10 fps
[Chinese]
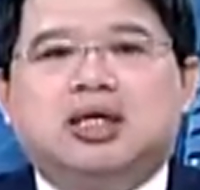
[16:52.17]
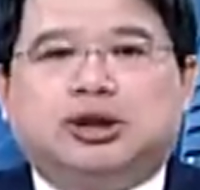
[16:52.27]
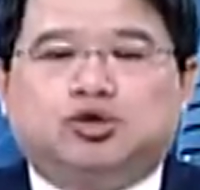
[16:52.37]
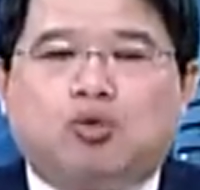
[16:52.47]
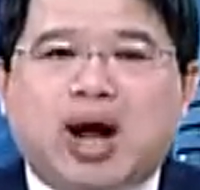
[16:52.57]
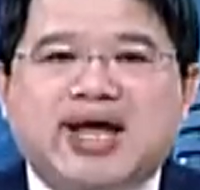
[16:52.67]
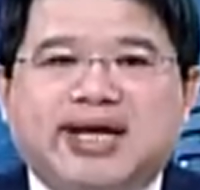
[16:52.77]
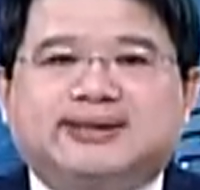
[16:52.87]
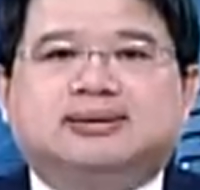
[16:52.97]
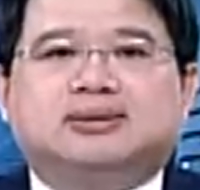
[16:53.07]
也就 Y
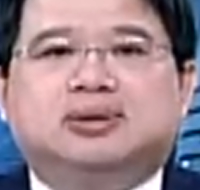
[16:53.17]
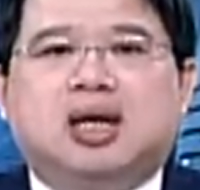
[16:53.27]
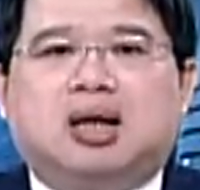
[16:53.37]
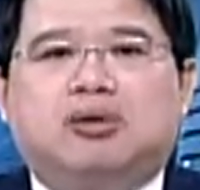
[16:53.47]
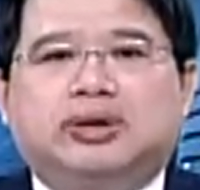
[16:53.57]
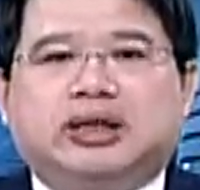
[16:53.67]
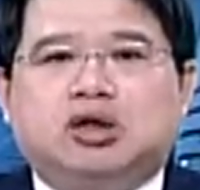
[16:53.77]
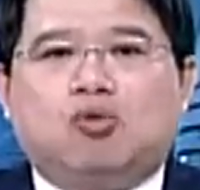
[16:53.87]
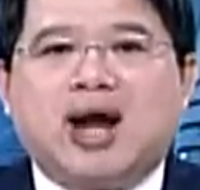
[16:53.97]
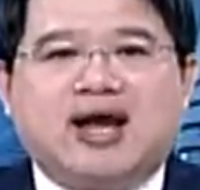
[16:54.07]
S。啊，会等
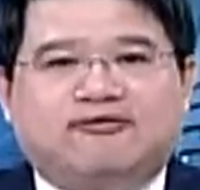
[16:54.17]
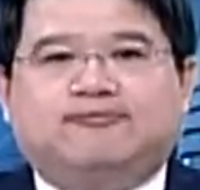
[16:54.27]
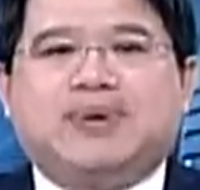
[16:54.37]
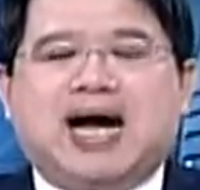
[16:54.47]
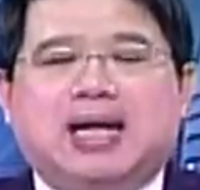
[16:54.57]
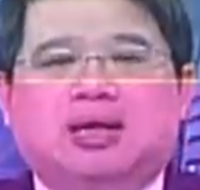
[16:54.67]
于 YF 八